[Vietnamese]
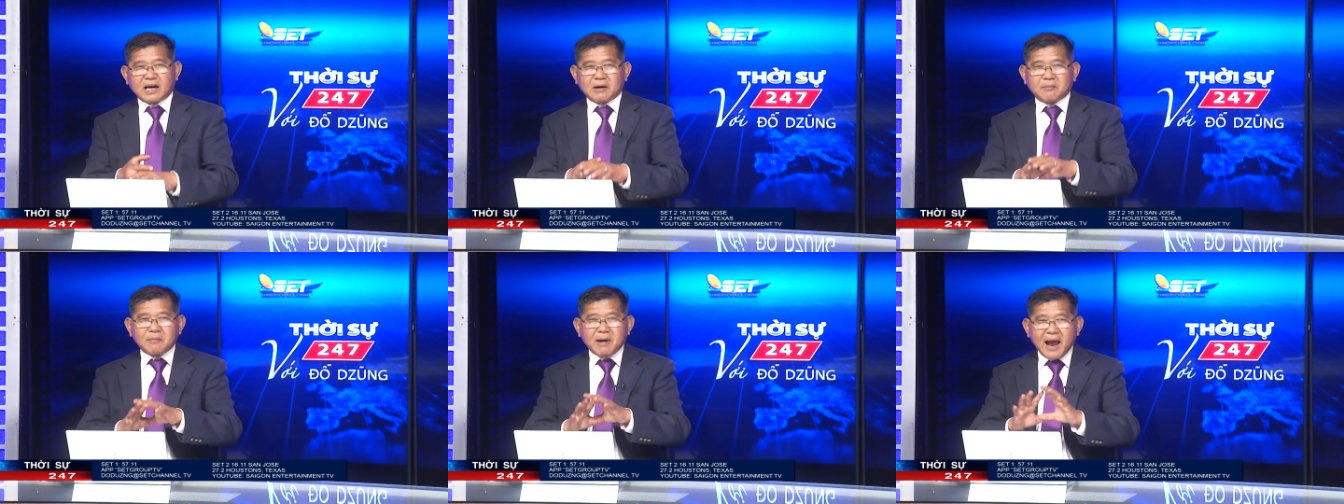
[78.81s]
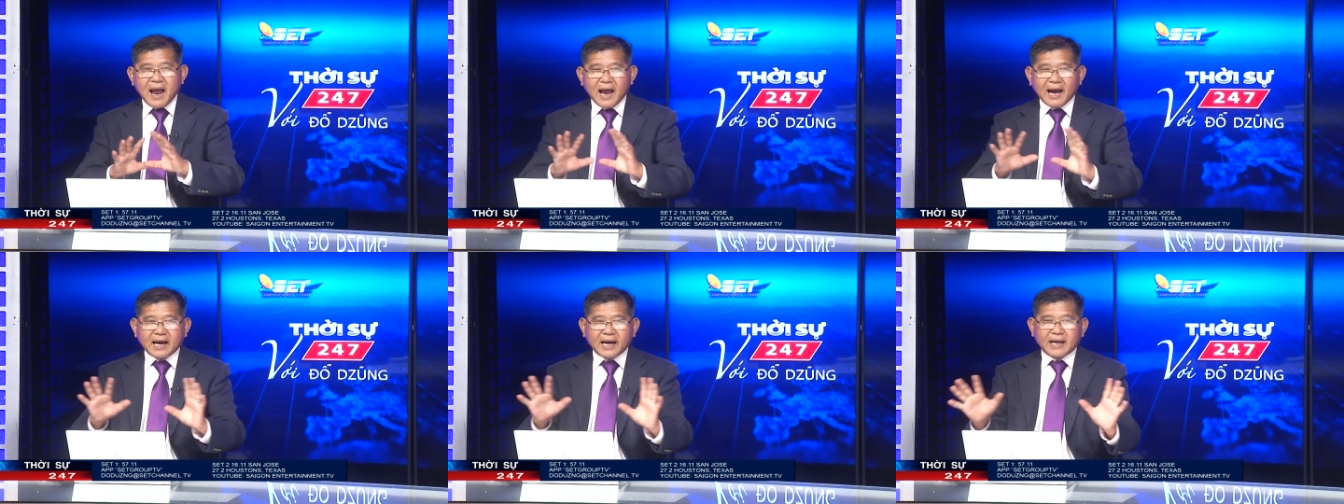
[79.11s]
là
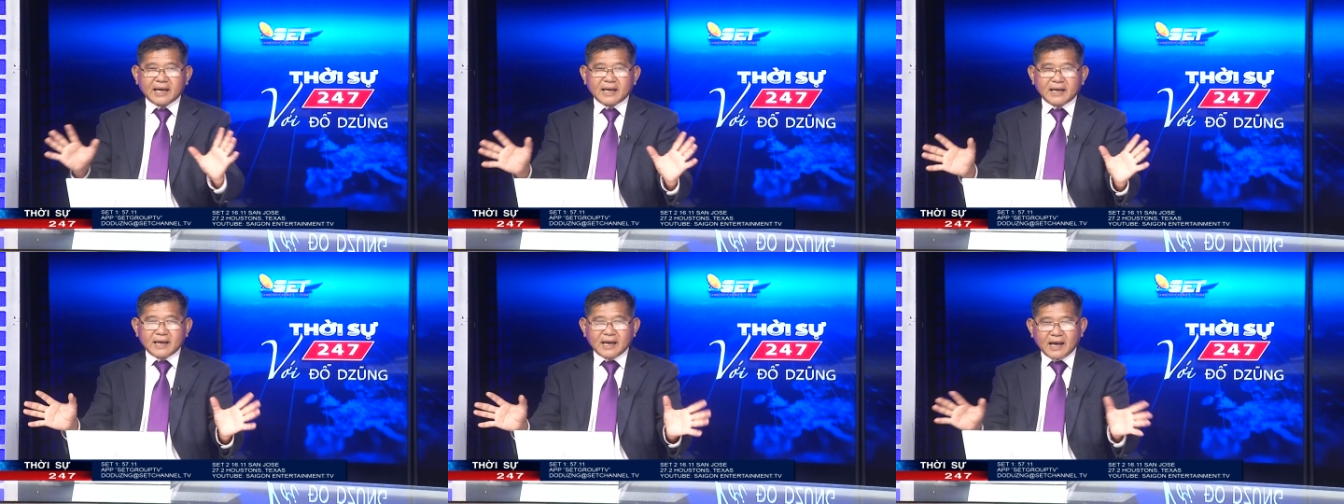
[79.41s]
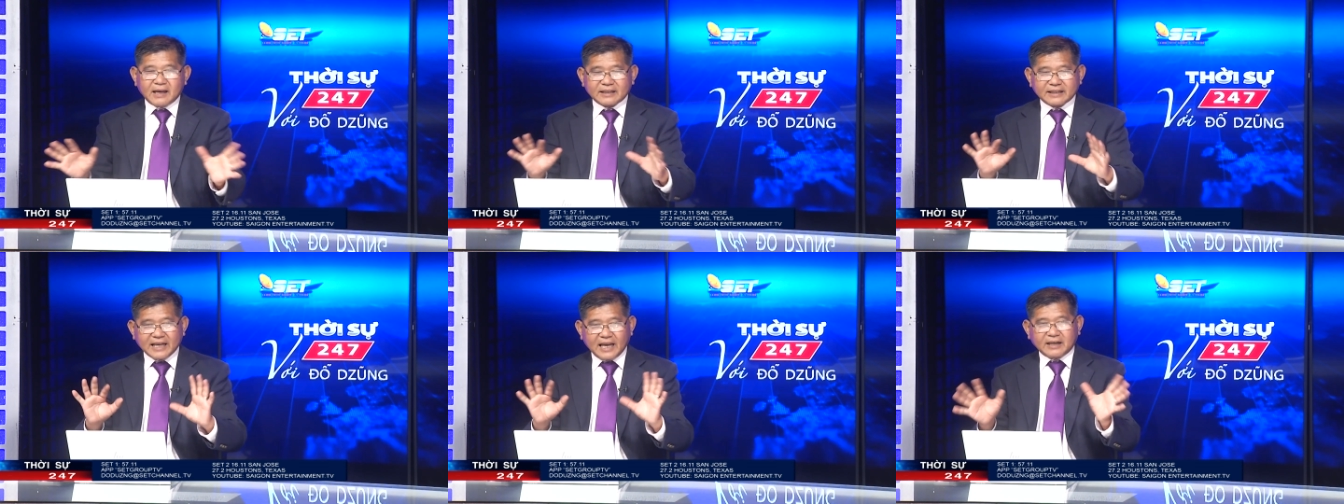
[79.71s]
ba
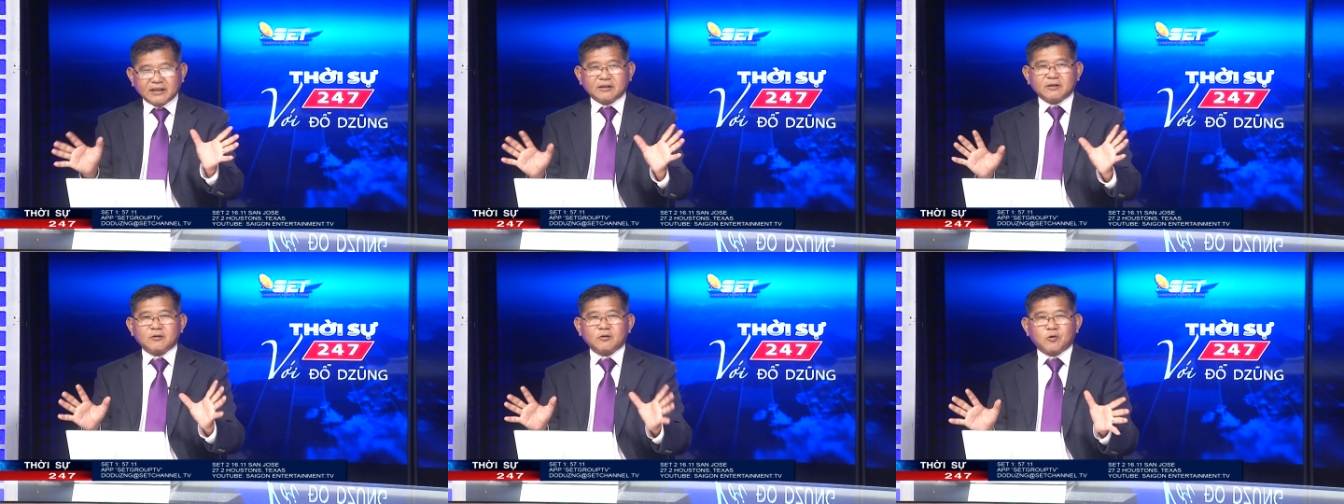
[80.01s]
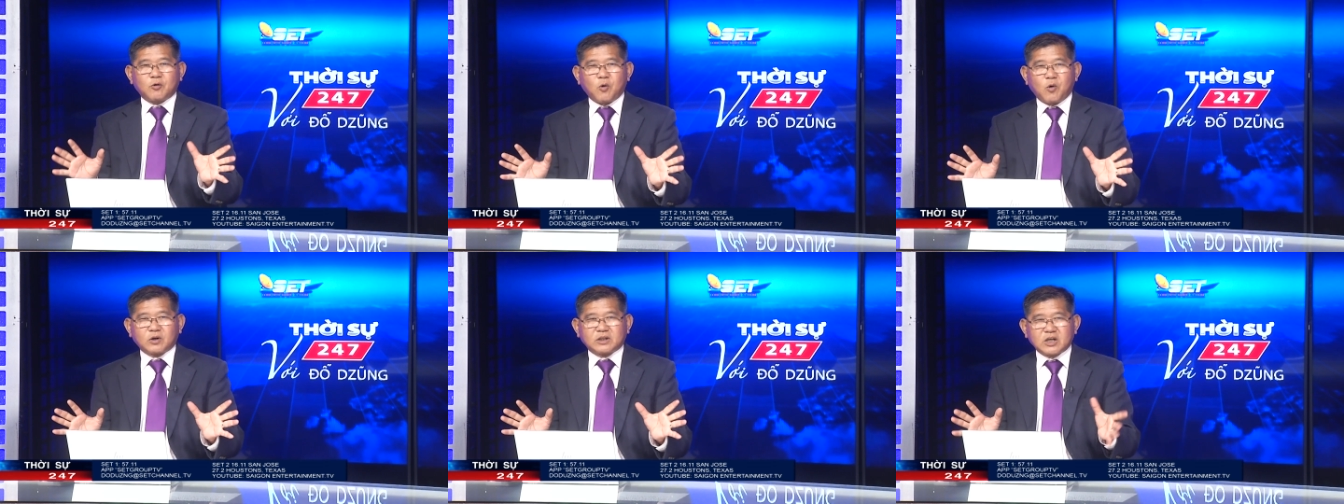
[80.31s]
cái nhánh
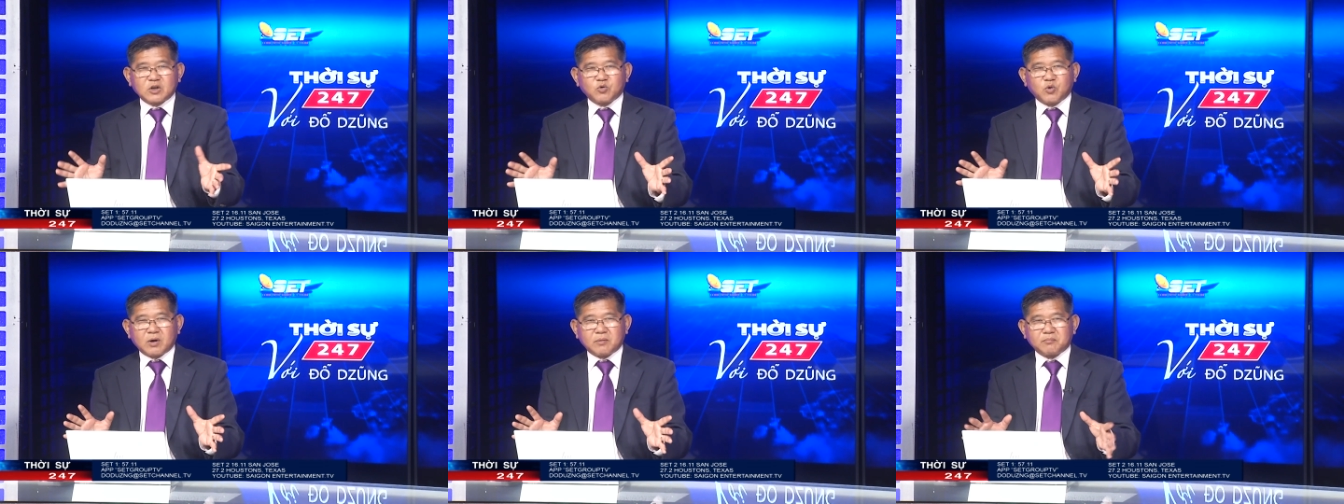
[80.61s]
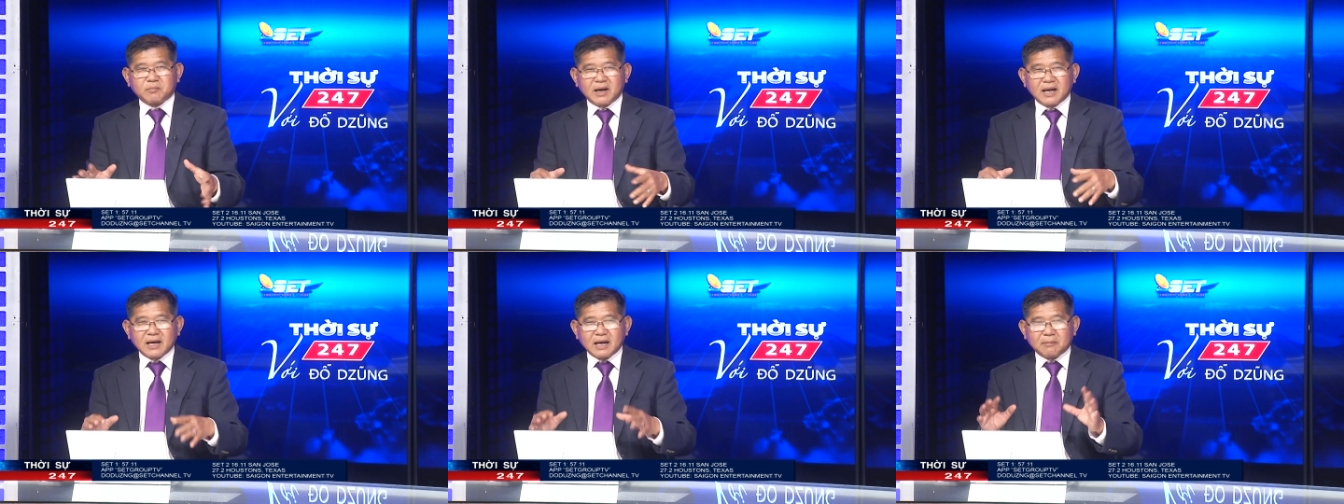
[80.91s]
của chính
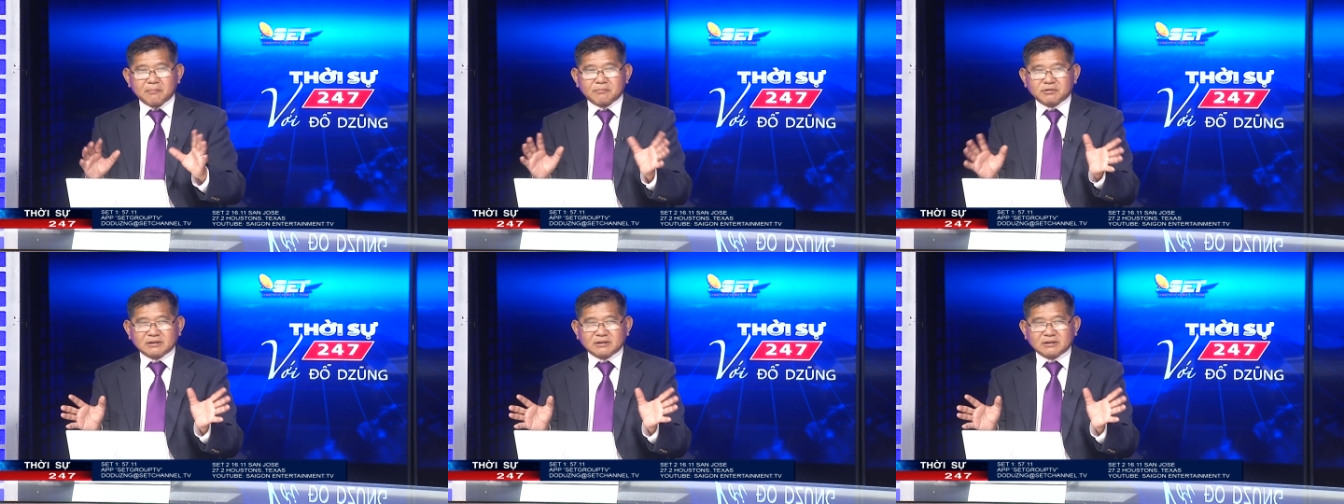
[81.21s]
quyền Mỹ